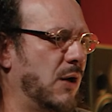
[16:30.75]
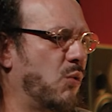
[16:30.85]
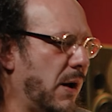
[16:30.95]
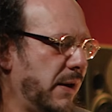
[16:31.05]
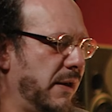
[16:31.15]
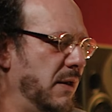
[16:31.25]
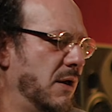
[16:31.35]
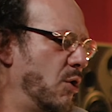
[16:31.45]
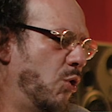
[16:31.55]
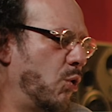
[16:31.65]
lenguaje
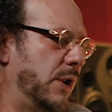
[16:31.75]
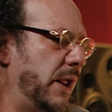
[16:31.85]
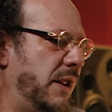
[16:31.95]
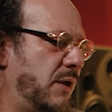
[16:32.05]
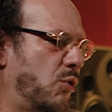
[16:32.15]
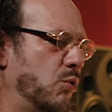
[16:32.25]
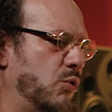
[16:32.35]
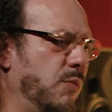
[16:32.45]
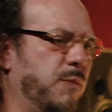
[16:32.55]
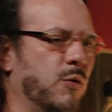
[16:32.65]
onírico,
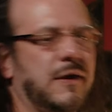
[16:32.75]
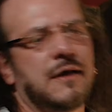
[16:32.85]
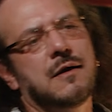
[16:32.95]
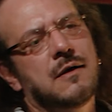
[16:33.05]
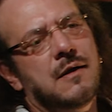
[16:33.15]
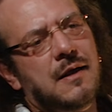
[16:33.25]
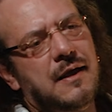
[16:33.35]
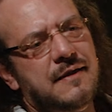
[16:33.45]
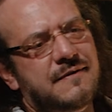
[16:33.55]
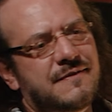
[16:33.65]
¿no? Porque
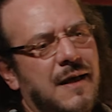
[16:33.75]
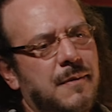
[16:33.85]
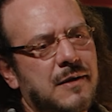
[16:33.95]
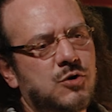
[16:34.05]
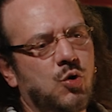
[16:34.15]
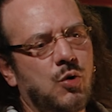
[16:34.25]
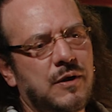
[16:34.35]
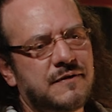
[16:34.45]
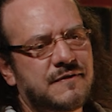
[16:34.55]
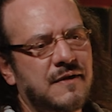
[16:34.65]
estaba yo
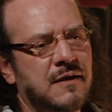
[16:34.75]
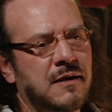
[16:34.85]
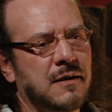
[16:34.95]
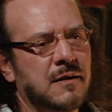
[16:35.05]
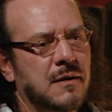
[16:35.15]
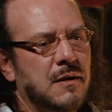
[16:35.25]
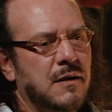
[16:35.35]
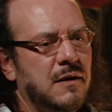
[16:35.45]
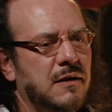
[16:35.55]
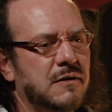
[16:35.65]
este,
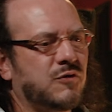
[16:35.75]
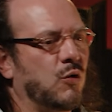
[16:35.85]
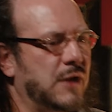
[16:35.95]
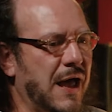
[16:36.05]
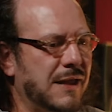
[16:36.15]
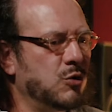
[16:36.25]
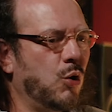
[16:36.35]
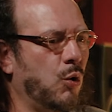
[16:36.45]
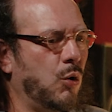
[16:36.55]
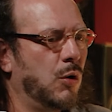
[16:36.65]
eh,
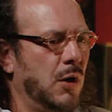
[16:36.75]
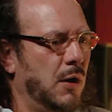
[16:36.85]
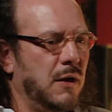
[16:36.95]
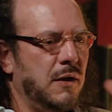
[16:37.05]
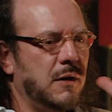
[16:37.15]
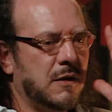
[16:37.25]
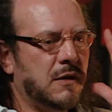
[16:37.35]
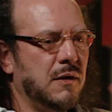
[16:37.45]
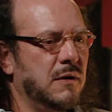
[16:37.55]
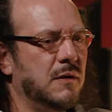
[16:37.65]
soñando eh,
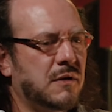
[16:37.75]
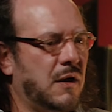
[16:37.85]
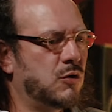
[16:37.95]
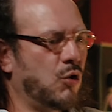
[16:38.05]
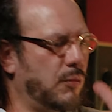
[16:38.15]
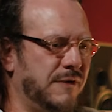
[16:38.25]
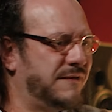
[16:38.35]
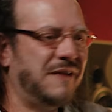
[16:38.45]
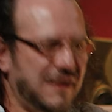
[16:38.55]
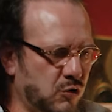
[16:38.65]
eh, que yo
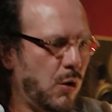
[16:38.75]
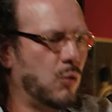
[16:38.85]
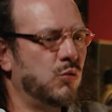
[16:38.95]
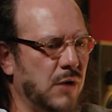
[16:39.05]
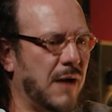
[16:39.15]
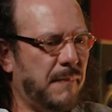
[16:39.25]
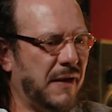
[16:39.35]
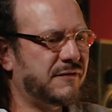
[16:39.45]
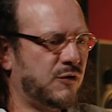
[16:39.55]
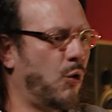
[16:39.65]
visito a una
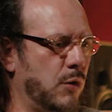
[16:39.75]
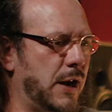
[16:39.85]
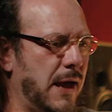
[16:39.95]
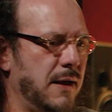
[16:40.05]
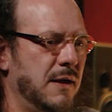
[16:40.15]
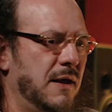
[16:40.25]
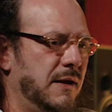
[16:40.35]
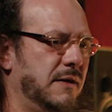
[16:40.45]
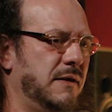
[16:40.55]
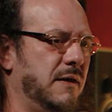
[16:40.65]
persona
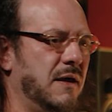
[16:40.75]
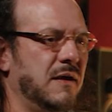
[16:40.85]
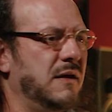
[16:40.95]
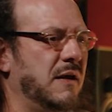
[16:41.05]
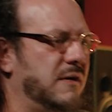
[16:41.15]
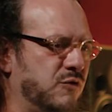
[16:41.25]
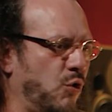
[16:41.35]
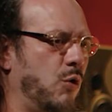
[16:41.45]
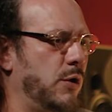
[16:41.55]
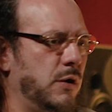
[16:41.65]
y,
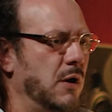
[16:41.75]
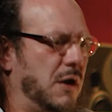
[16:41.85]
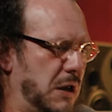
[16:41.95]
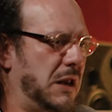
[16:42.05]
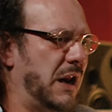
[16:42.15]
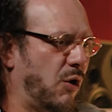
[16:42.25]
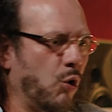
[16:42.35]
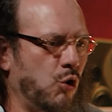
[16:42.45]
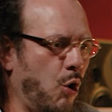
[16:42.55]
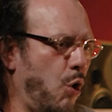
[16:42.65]
estoy y la
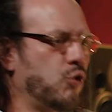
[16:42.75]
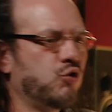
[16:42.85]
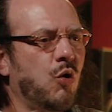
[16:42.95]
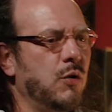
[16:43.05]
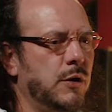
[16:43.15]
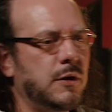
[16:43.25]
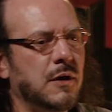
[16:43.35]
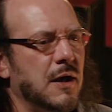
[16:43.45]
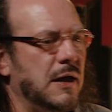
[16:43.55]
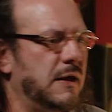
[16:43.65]
conozco y,
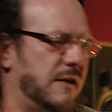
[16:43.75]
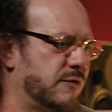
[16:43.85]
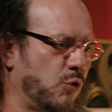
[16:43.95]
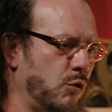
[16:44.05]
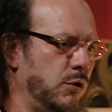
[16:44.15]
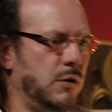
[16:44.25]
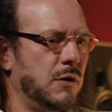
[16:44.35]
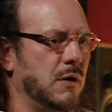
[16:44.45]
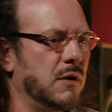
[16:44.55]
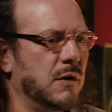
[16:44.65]

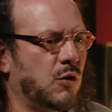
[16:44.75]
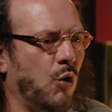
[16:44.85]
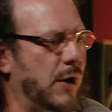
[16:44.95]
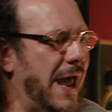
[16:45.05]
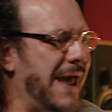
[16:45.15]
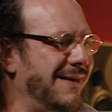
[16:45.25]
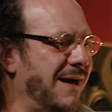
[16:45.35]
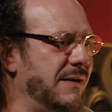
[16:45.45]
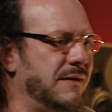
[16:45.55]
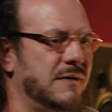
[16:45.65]
estoy con
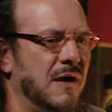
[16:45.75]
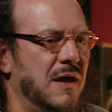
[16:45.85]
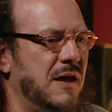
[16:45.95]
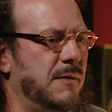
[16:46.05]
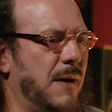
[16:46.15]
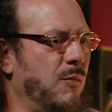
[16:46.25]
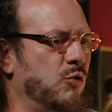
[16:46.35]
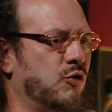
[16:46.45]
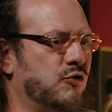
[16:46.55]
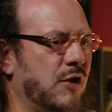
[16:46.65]
ella y, y,
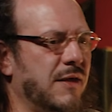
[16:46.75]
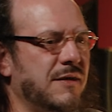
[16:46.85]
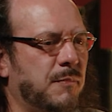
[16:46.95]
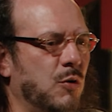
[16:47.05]
vamos, o sea, de